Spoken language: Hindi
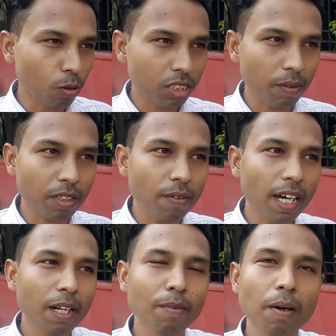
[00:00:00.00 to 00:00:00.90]
उन सब के
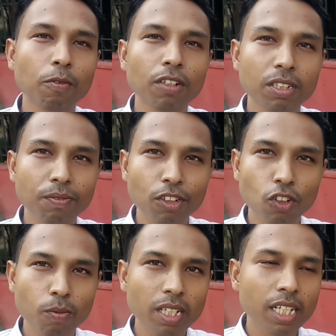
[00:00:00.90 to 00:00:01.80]
बारे में आपको इस
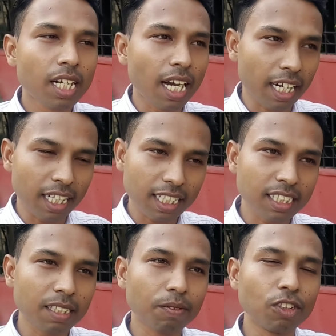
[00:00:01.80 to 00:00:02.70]
वीडियो में अगले
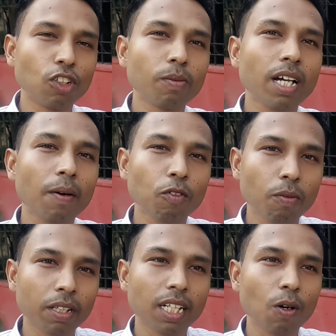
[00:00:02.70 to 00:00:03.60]
किसी वीडियो में आपको
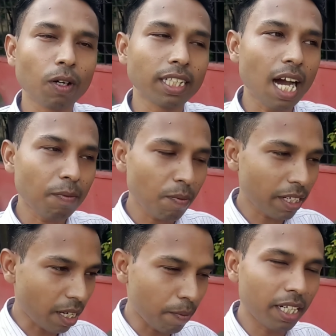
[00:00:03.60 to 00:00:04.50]
बताऊँगा या आप
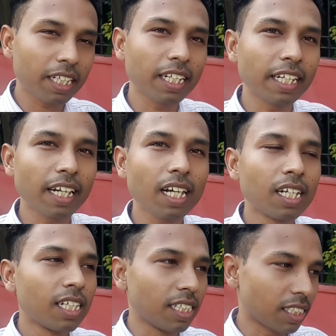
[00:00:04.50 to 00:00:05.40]
हमें कमेंट करिएगा
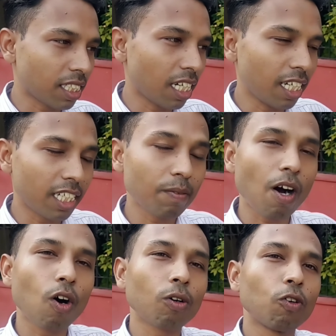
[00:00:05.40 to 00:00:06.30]
इससे रिलेटिव
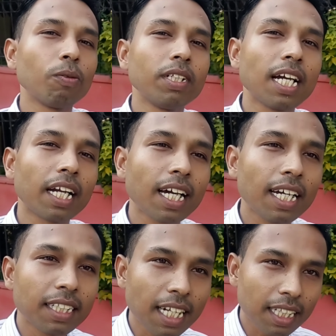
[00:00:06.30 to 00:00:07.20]
और कोई भी
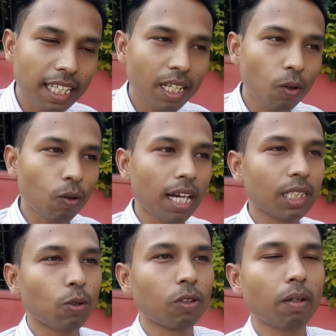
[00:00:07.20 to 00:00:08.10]
जानकारी चाहते हैं ओला
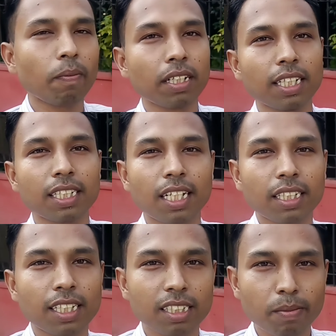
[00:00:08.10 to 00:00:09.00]
स्कूटर परचेज
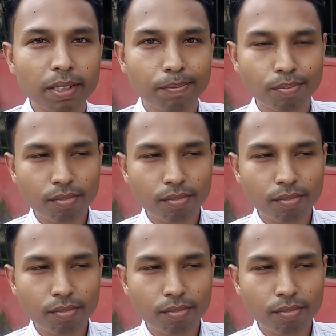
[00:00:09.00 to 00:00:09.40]
करते समय